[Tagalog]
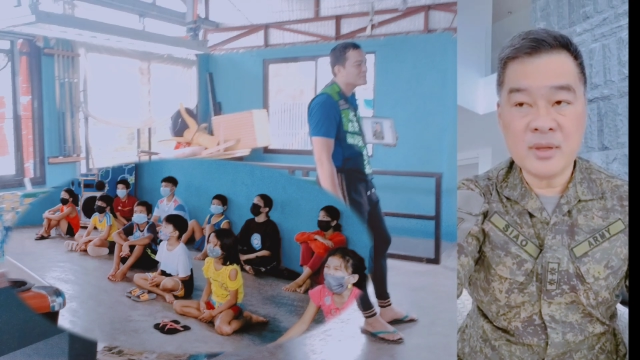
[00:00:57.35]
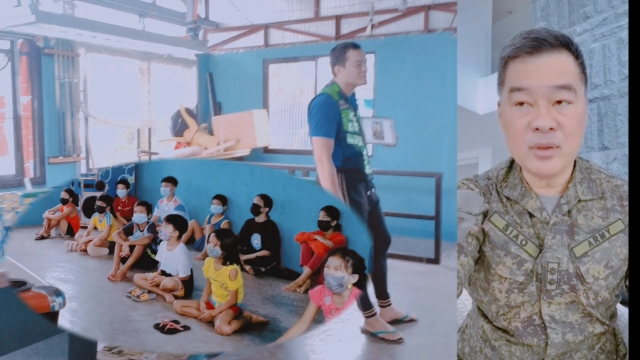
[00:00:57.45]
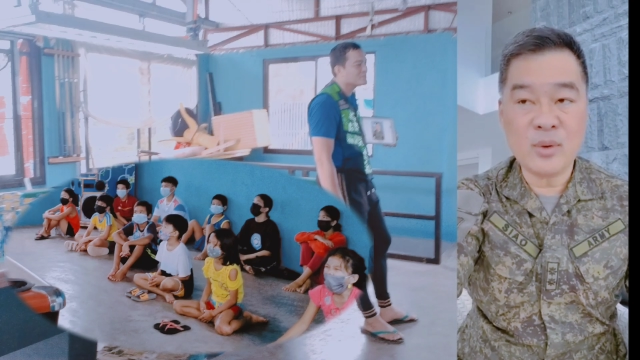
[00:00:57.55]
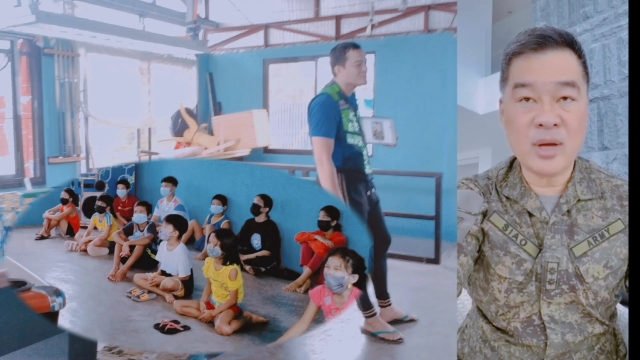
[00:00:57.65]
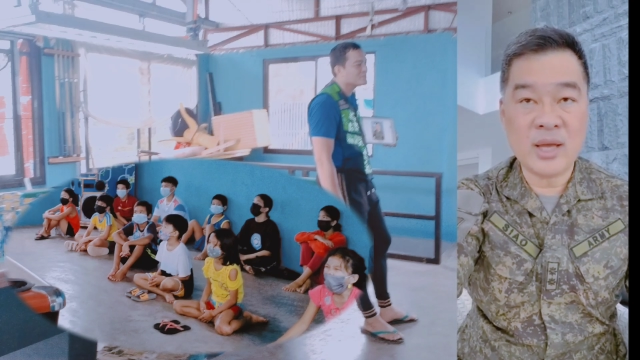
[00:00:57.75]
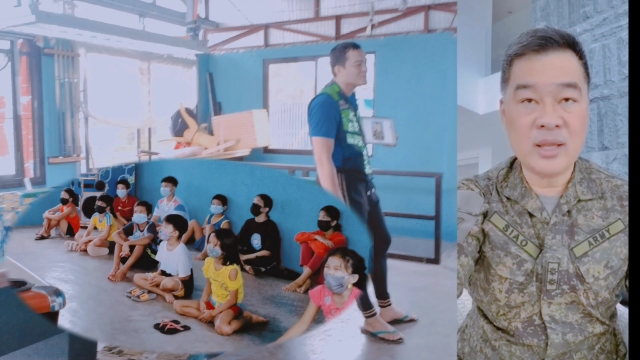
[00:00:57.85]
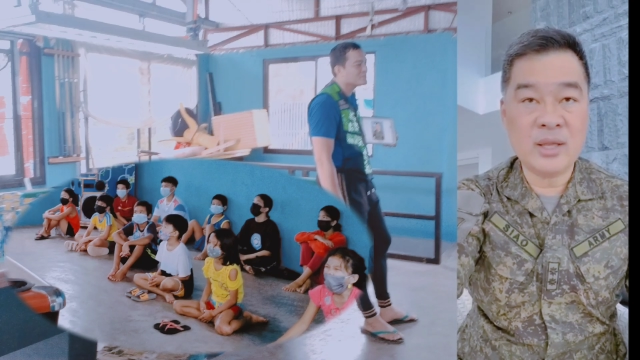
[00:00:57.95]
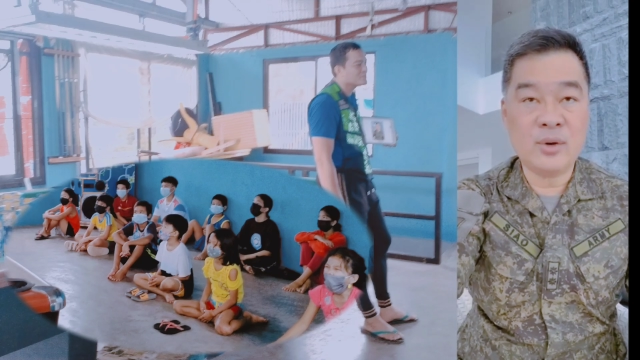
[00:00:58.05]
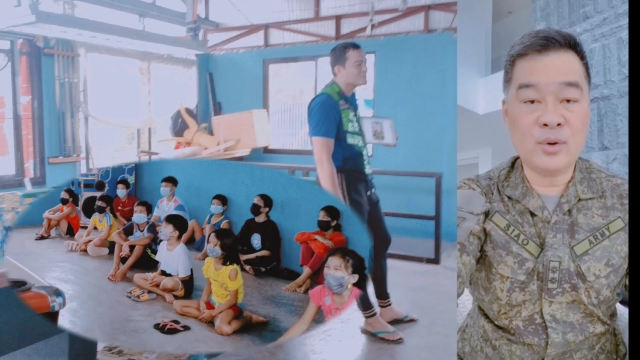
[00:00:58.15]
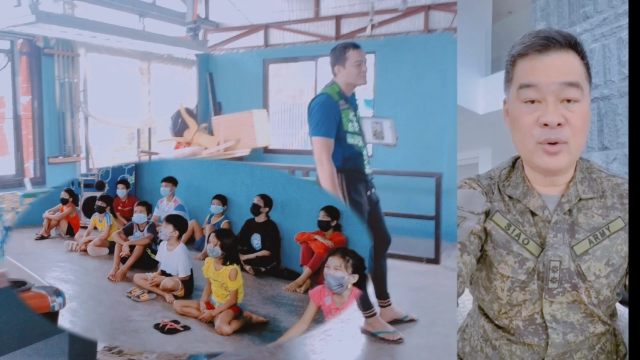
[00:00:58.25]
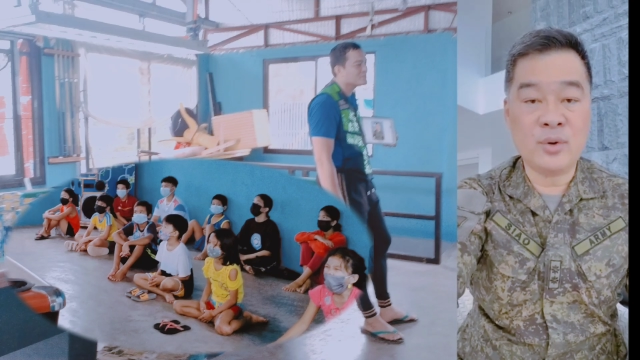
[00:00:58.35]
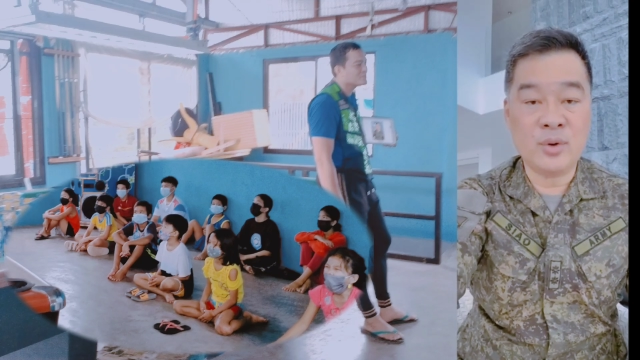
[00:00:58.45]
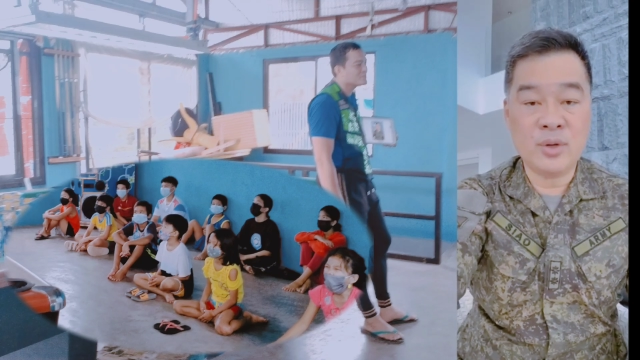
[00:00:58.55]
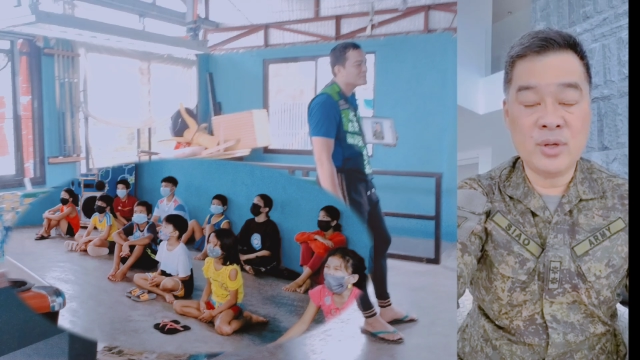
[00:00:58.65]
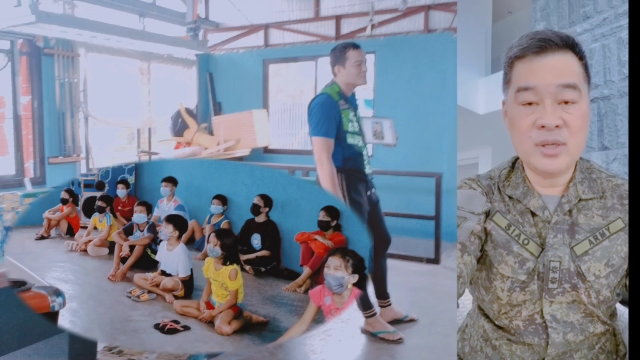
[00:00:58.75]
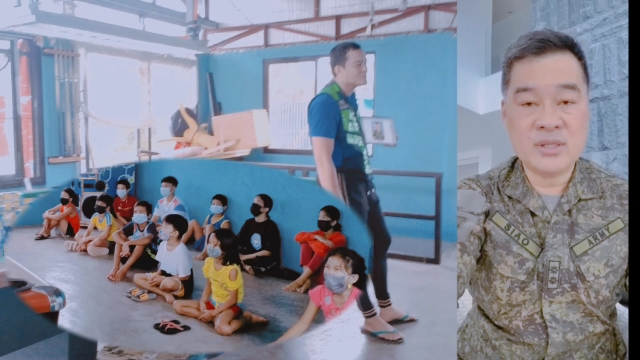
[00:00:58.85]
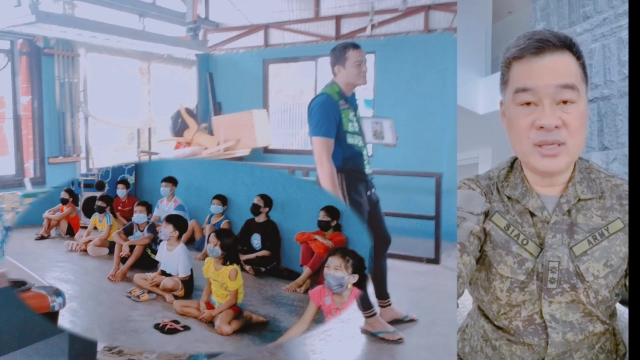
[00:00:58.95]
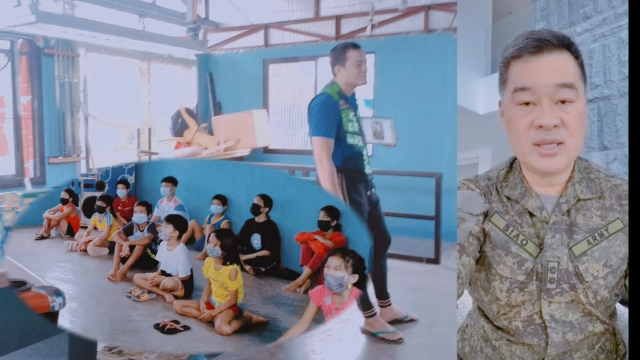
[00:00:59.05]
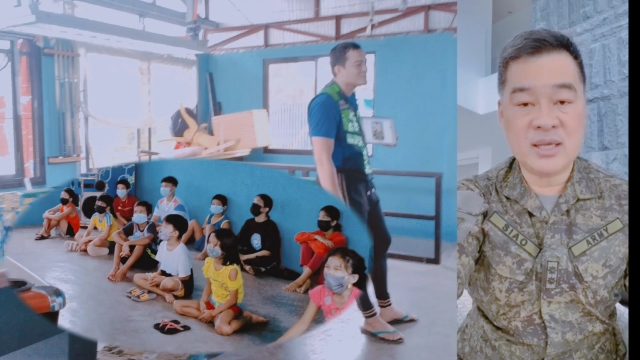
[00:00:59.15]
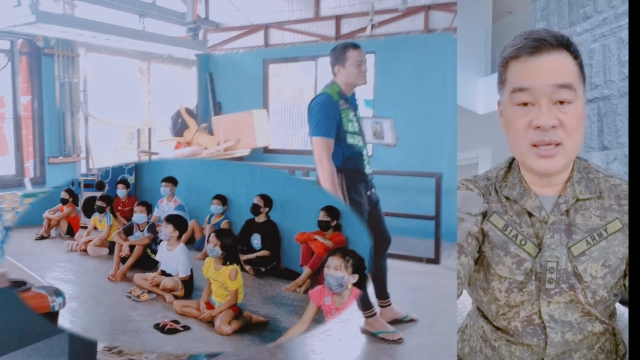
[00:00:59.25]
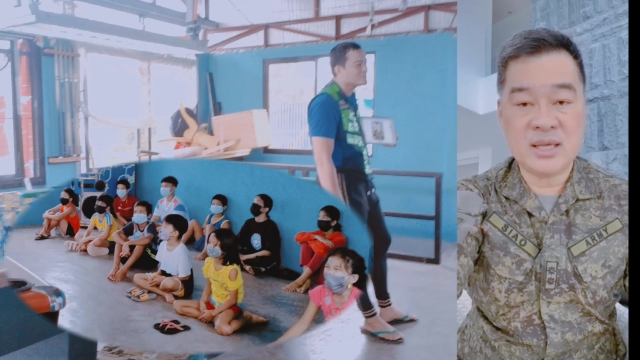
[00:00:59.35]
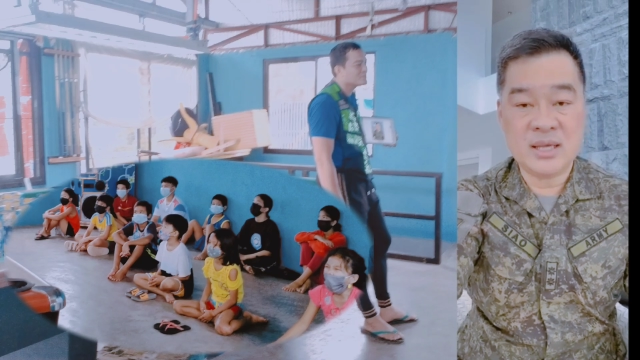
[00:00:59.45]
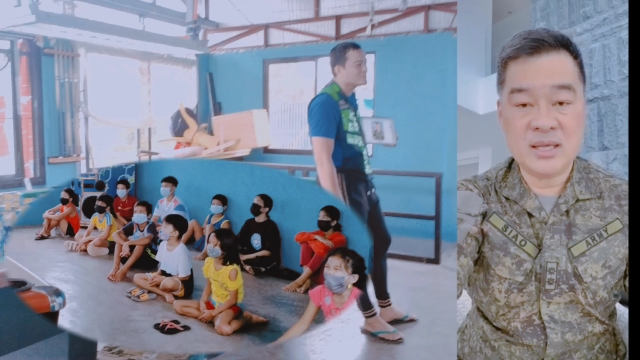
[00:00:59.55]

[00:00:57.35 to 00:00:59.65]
to Cagayan de Oro City.